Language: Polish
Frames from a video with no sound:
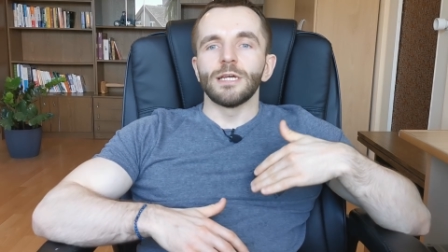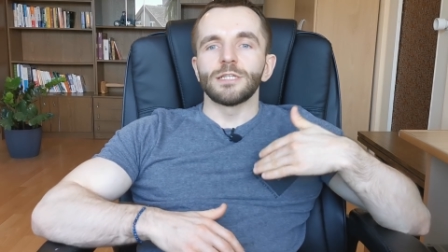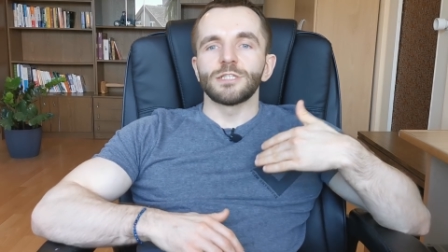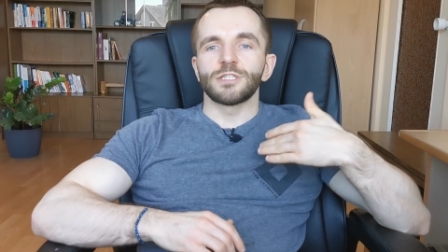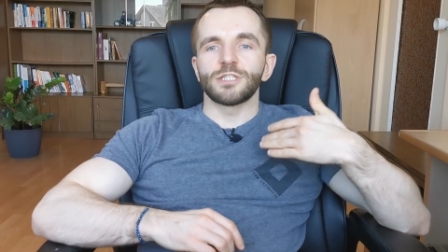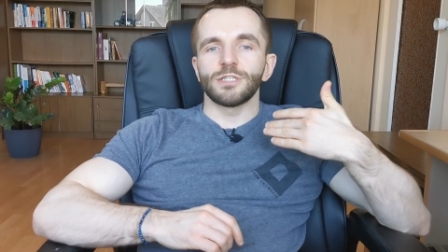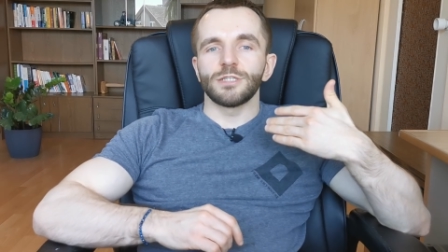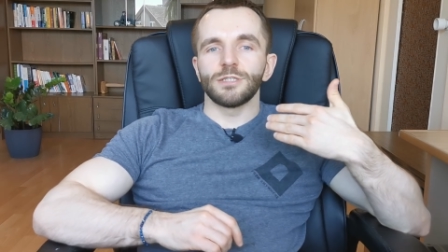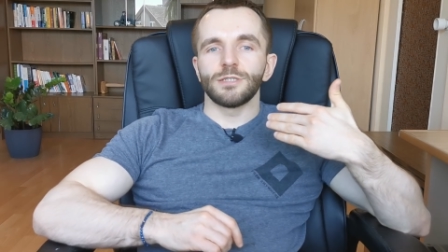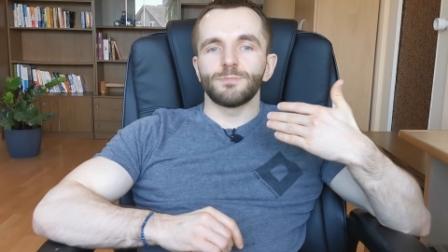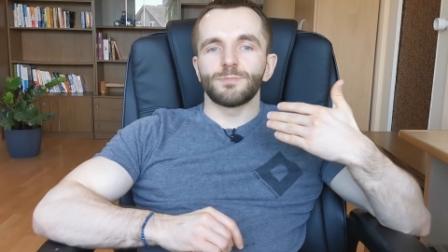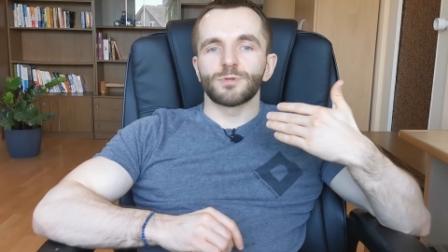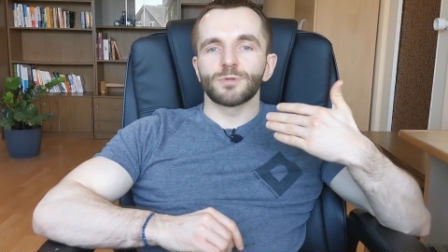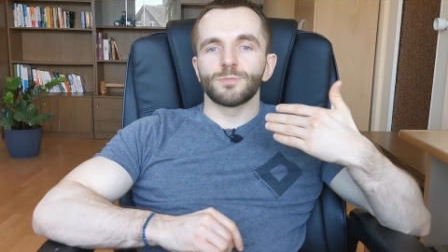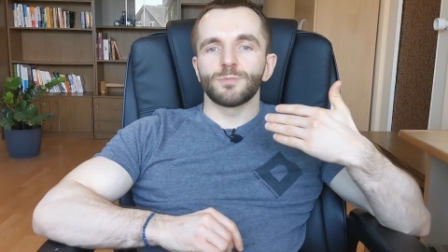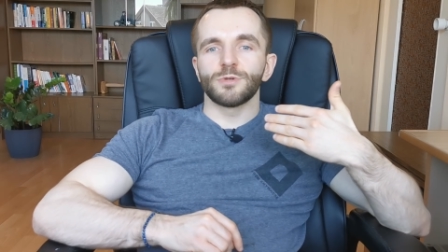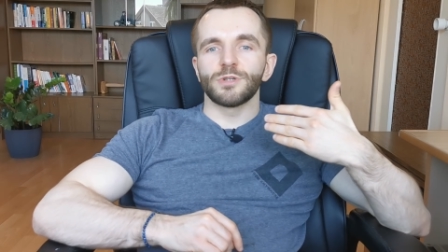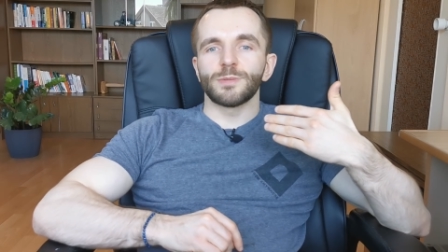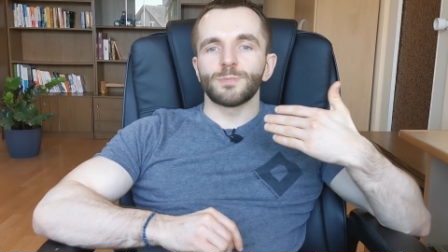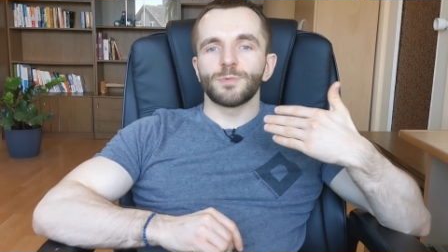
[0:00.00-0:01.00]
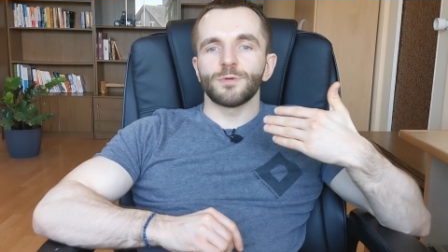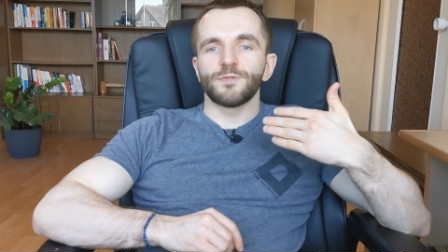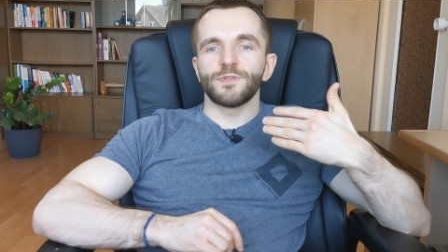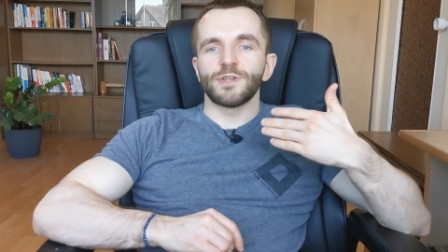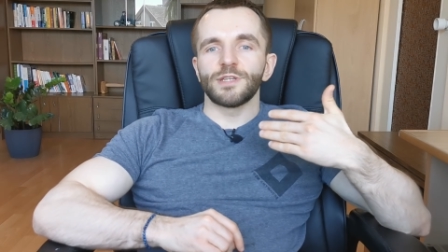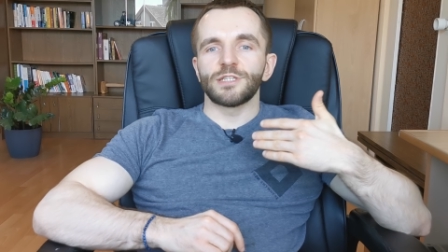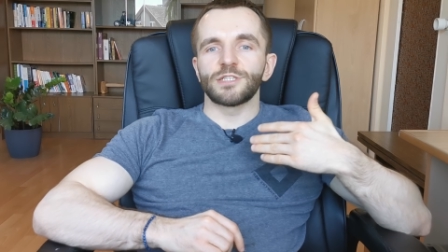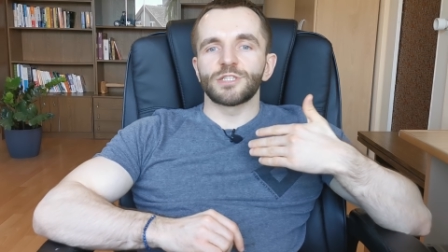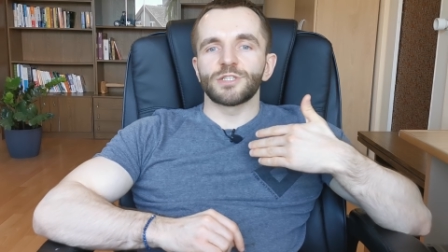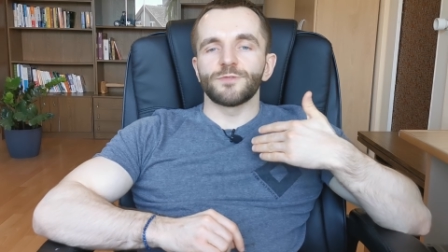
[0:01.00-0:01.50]
Czyli próbuję
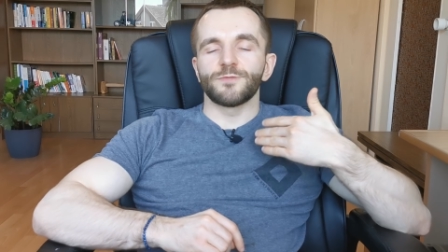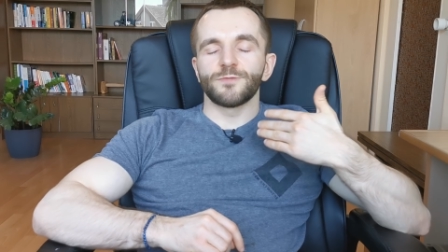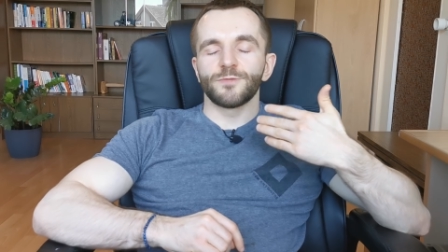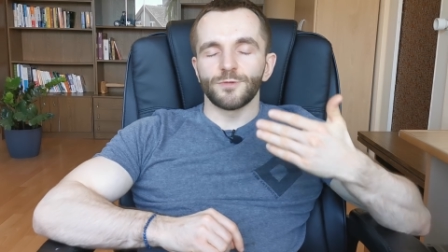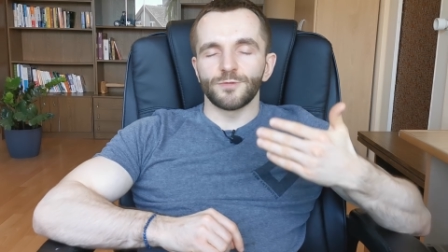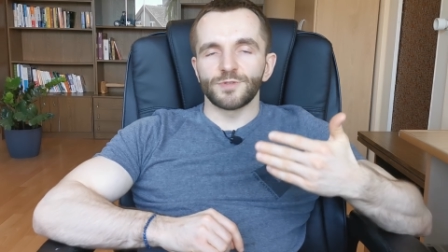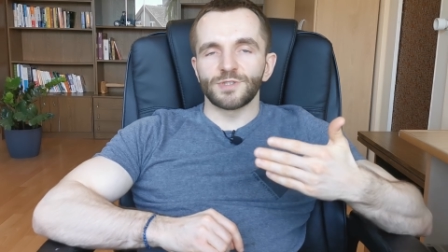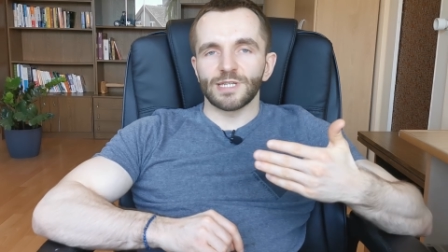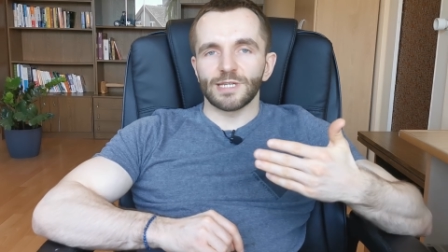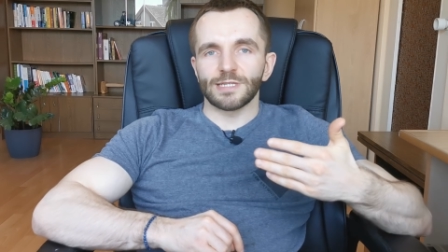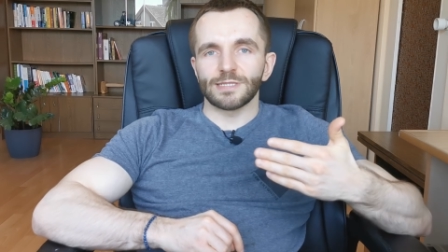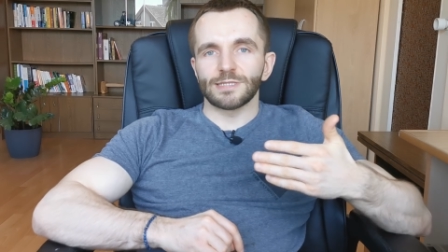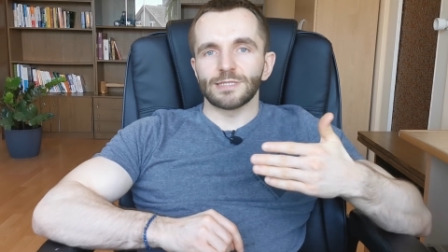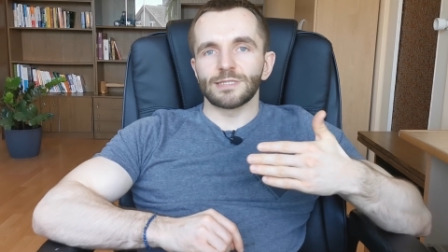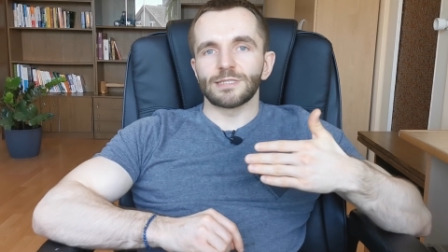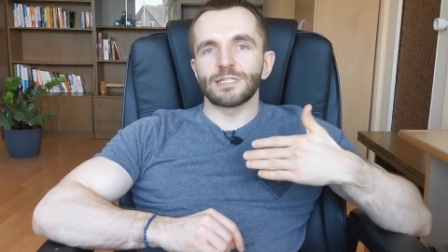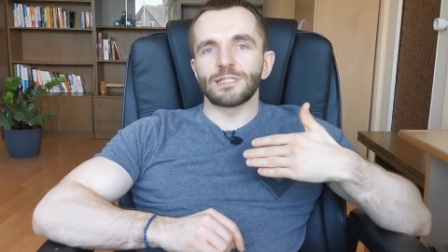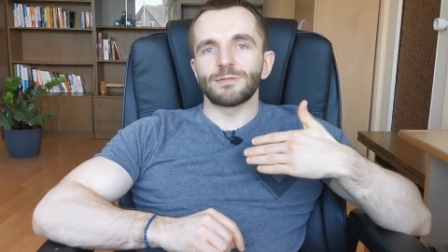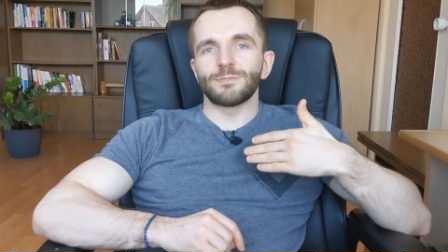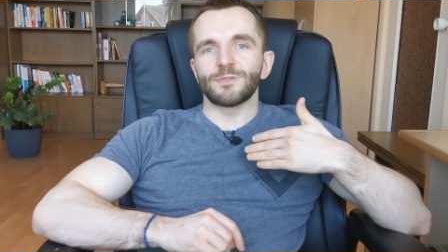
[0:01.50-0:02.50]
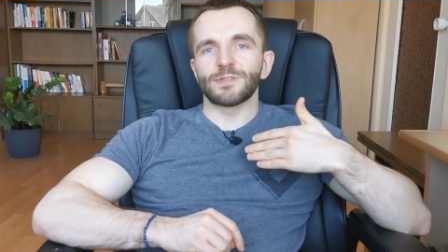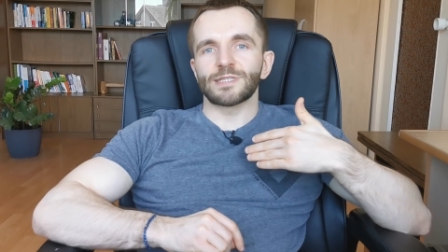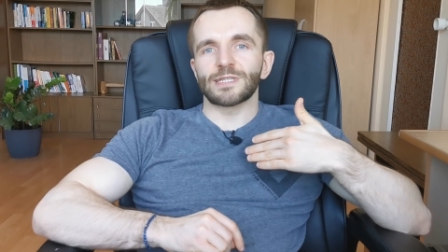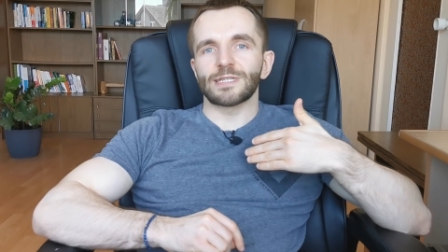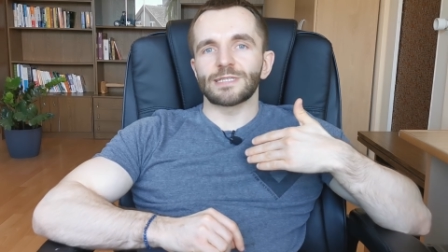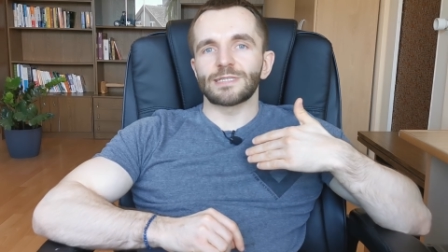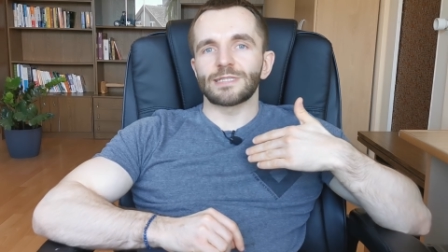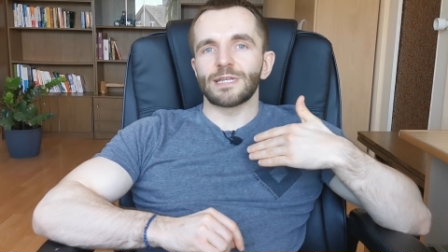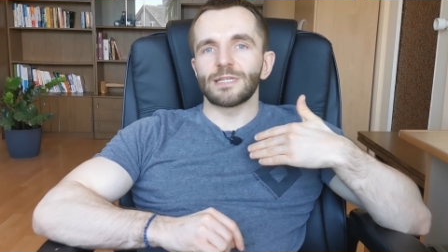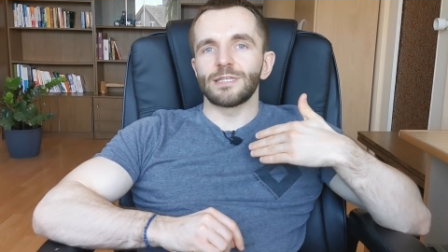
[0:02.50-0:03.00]
powiedzieć, że wówczas jesteśmy
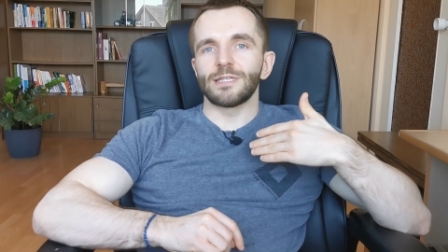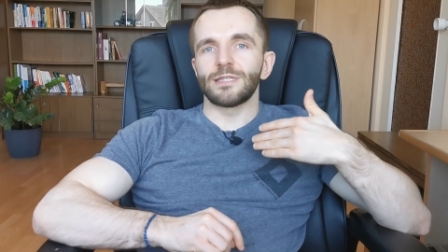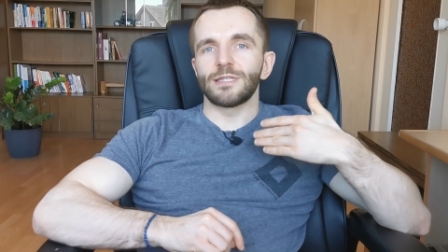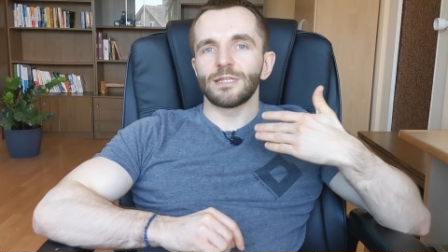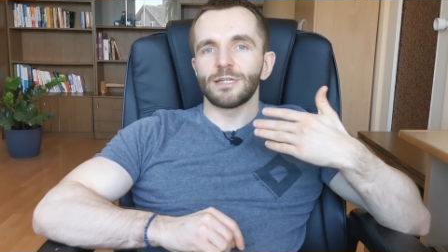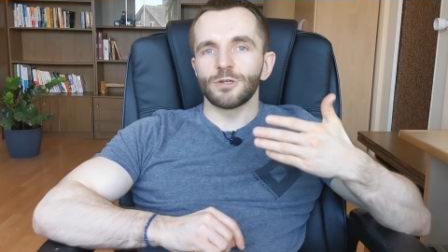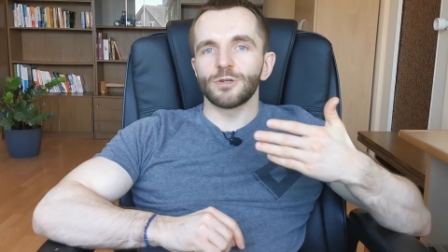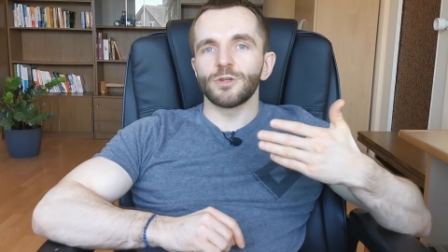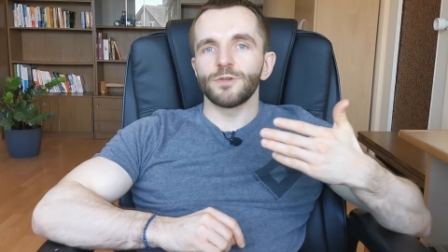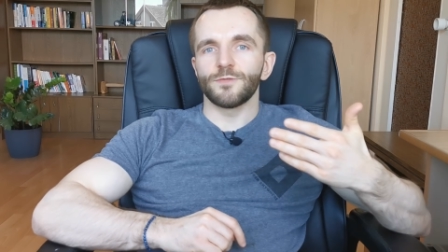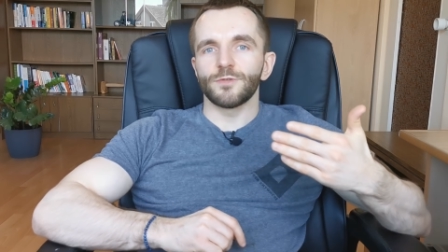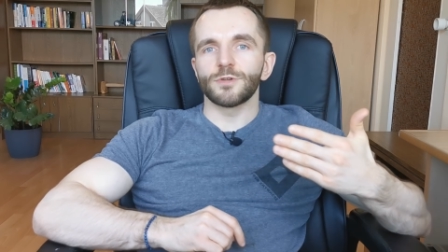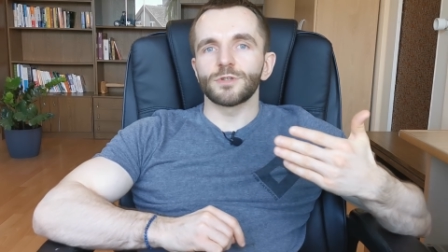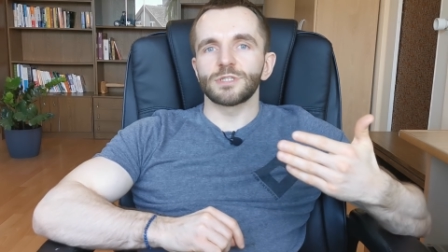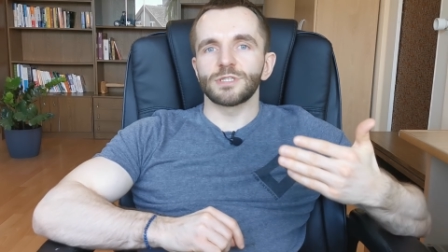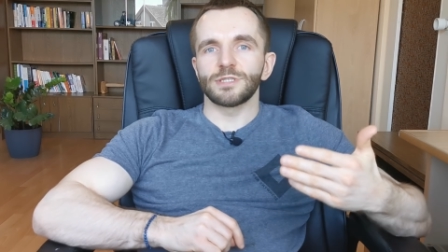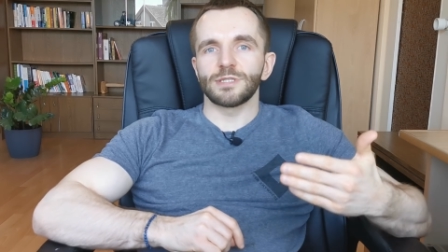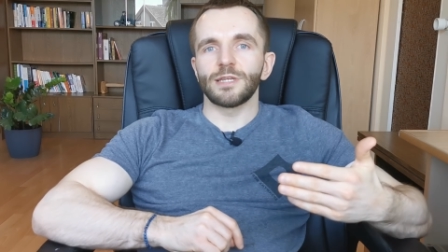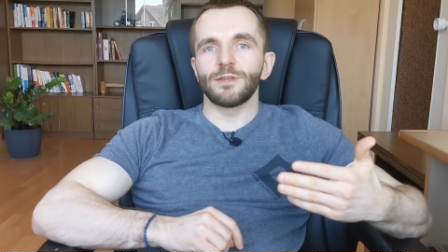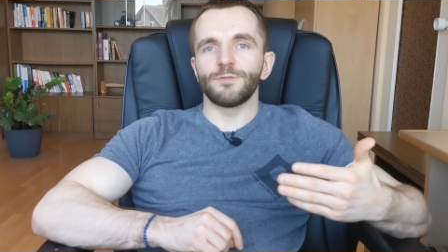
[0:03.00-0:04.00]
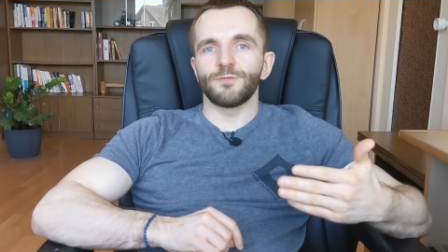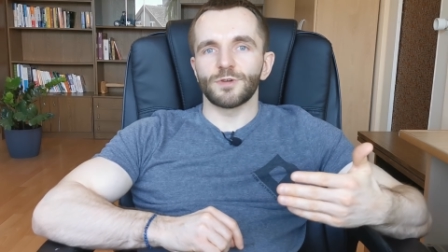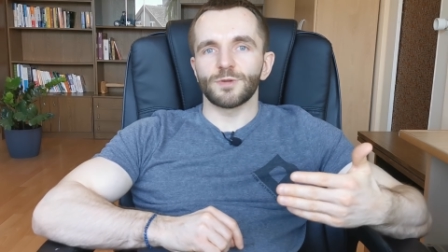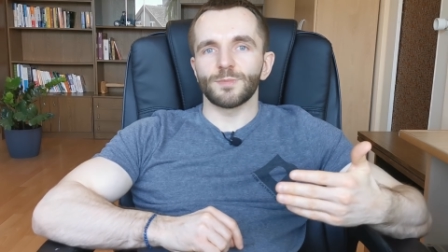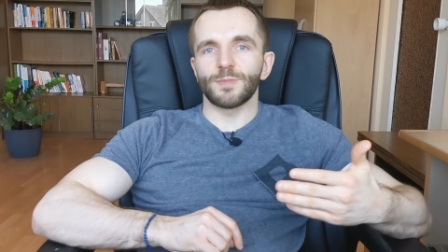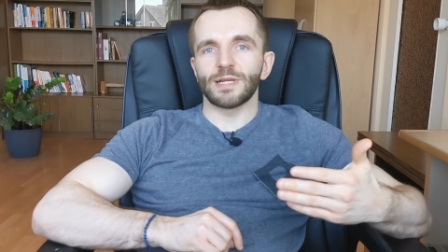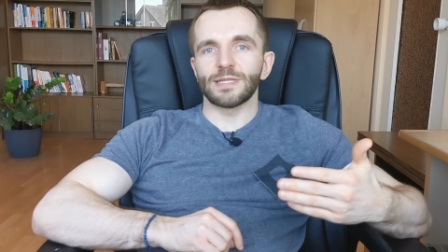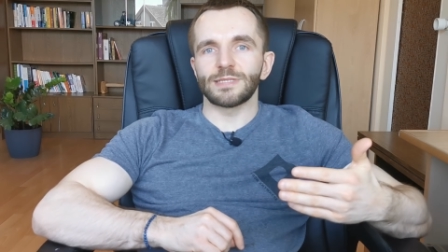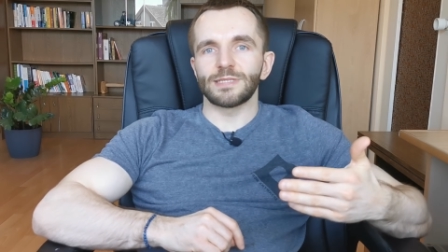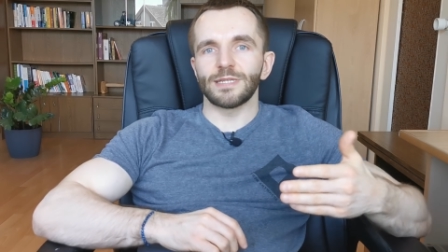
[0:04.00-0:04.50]
skazani tylko i wyłącznie na
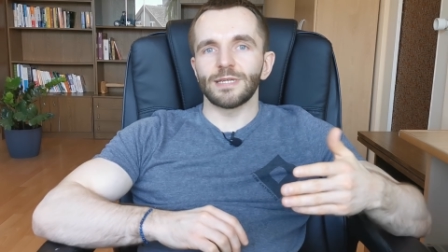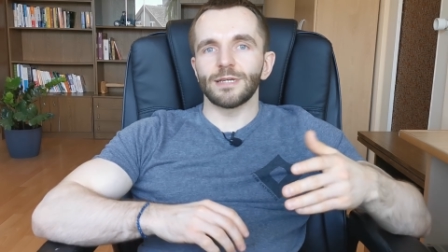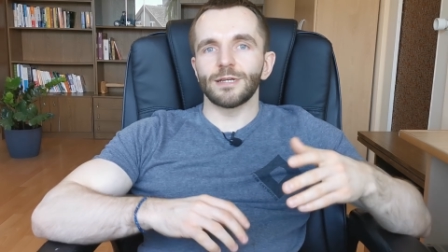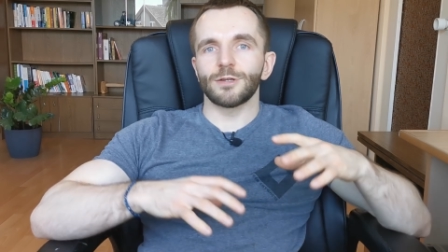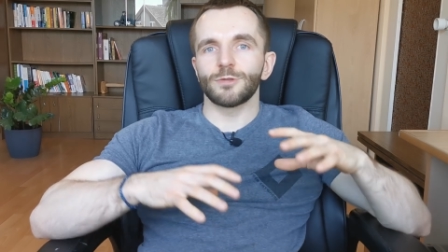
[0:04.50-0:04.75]
informacje,